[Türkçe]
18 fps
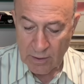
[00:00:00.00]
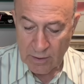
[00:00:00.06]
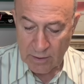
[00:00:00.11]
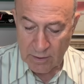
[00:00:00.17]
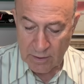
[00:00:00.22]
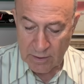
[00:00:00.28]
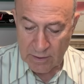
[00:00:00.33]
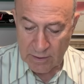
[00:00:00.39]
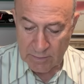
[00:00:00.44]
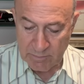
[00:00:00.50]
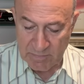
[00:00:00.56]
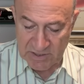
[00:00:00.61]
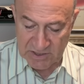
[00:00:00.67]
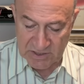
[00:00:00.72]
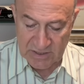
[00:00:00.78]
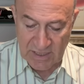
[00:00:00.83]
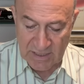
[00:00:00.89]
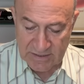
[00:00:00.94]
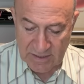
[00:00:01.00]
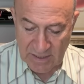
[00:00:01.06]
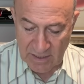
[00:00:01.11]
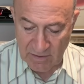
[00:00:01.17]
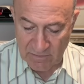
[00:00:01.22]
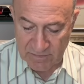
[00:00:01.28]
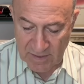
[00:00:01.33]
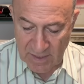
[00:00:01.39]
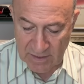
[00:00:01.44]
e, Beşiktaş
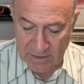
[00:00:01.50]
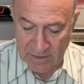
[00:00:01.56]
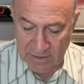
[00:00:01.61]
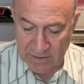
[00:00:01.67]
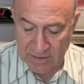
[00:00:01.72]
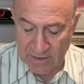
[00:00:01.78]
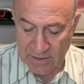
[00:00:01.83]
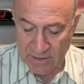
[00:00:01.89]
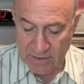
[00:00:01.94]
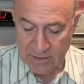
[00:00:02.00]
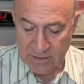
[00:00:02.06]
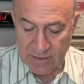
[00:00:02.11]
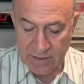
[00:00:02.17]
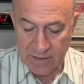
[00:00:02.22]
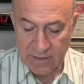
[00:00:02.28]
taraftarları e,